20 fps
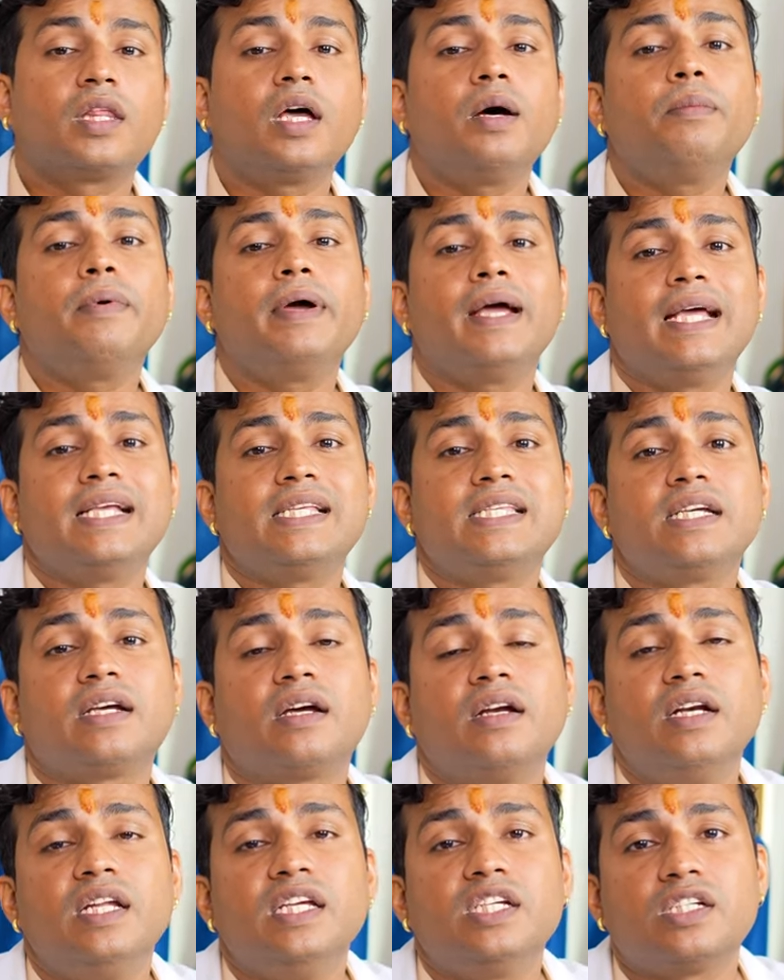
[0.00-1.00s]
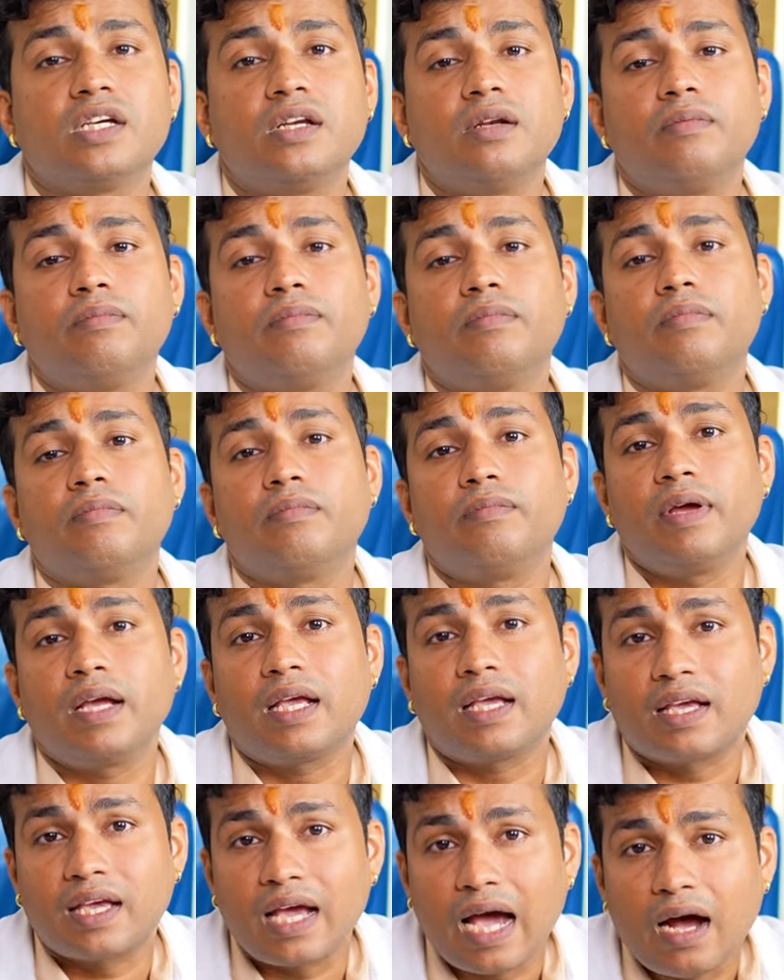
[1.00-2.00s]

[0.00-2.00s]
तब ऐसी कंडीशन में